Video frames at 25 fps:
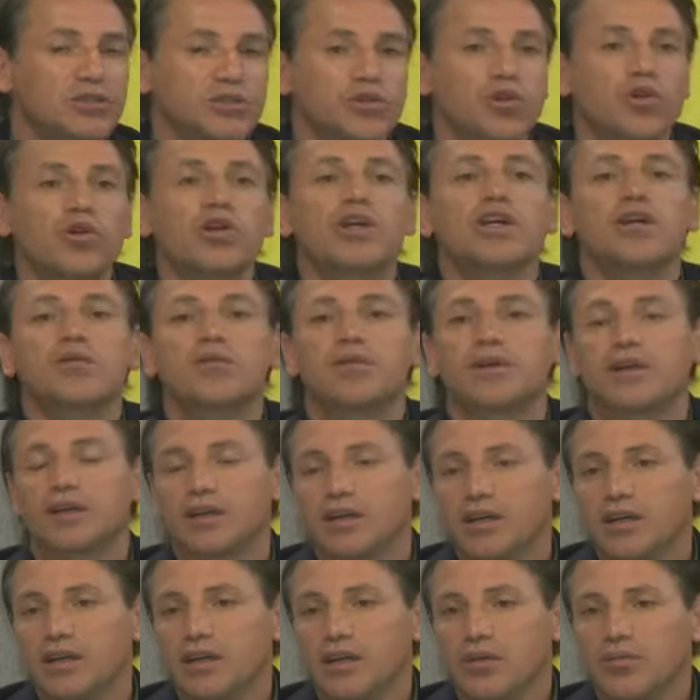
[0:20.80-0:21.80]
çok iyi
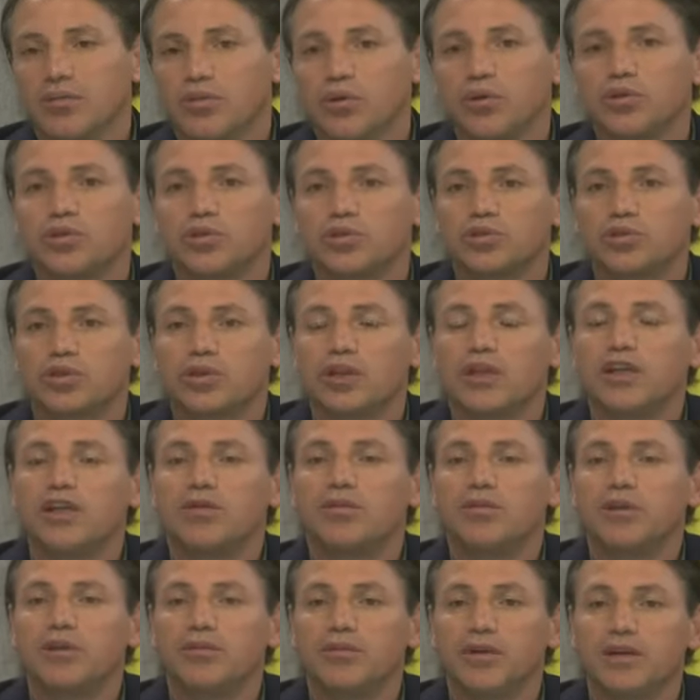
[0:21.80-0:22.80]
bir pozisyon
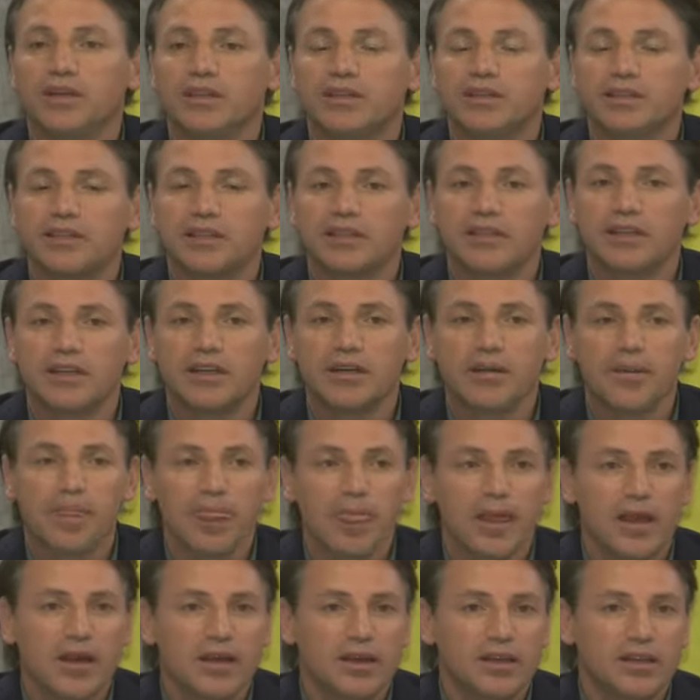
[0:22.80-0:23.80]
alabilme adına da
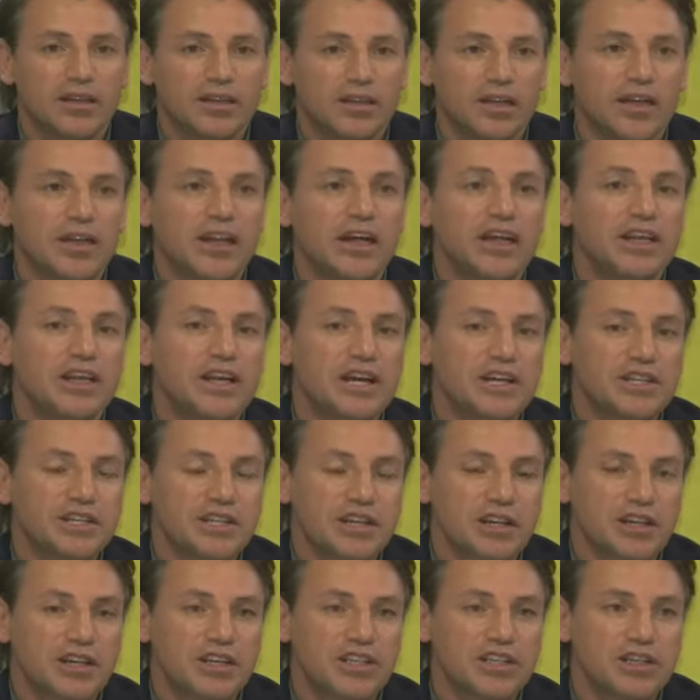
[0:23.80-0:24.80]
neler
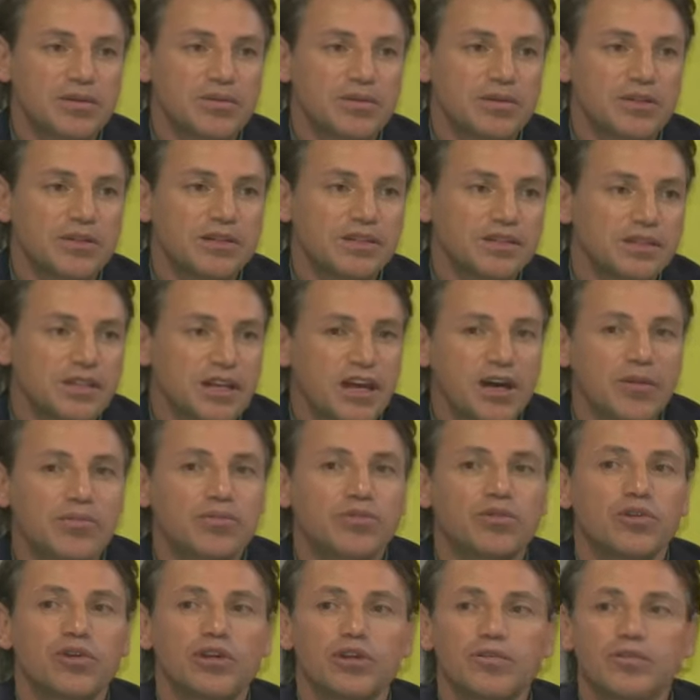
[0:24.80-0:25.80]
gerçekleşebiliriz?
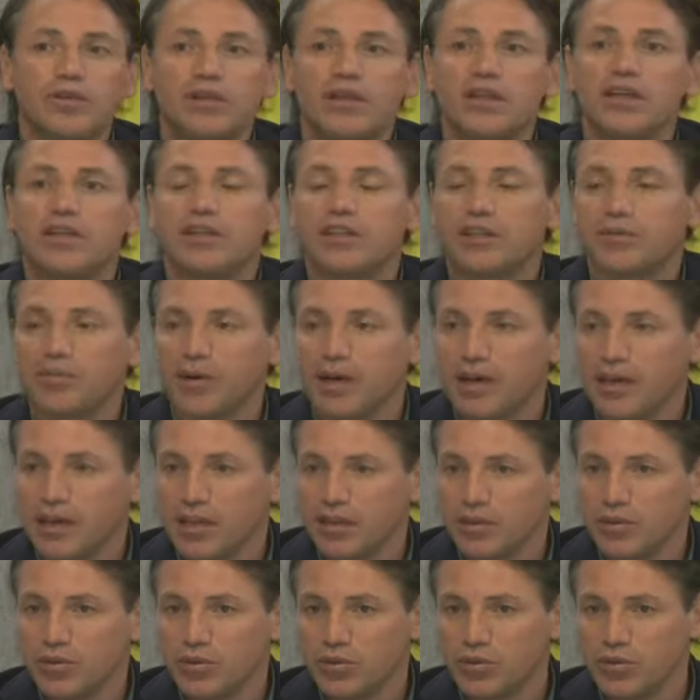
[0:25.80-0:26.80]
Kamp döneminden
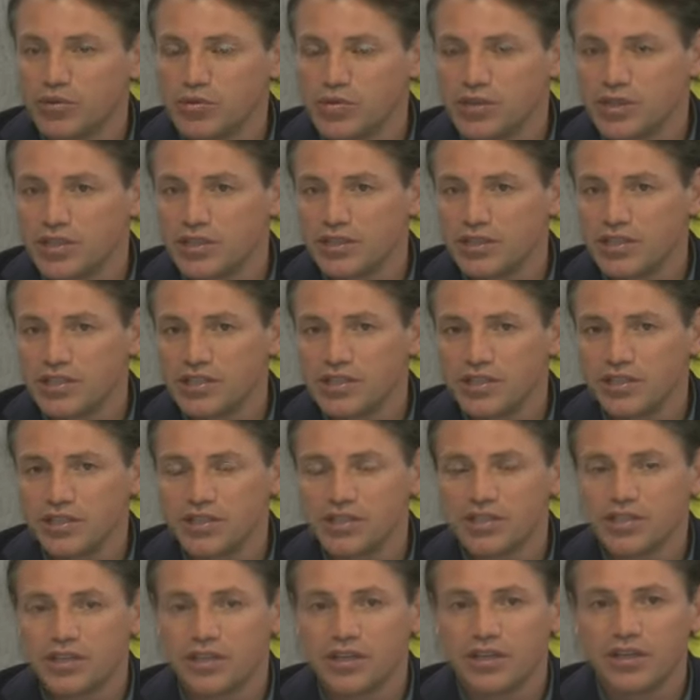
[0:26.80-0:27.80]
itibaren de onun üzerinde
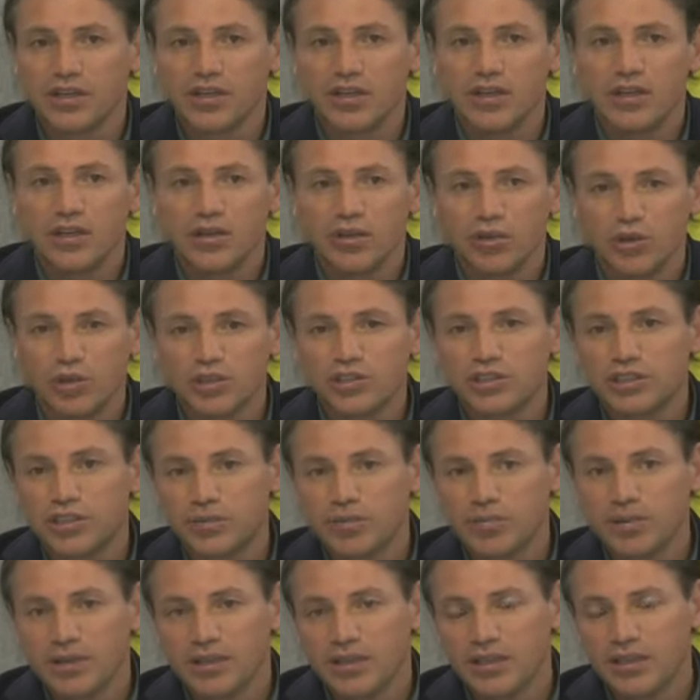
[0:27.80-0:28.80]
çalıştık.
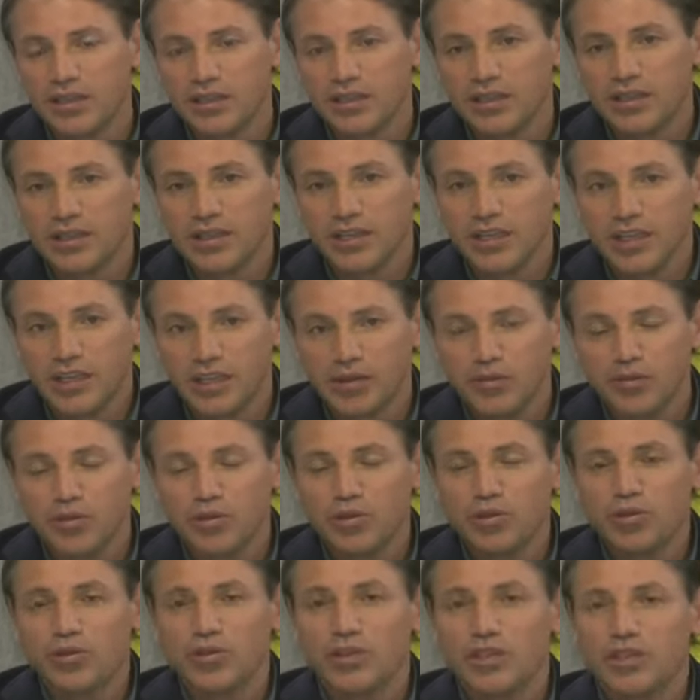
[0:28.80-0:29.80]
Göztepe'yi
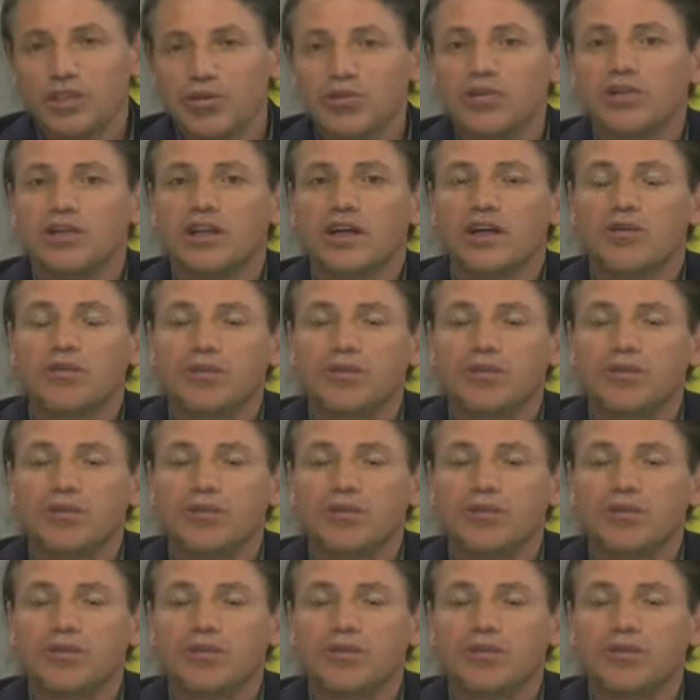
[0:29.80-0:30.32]
Emin olun iyi günler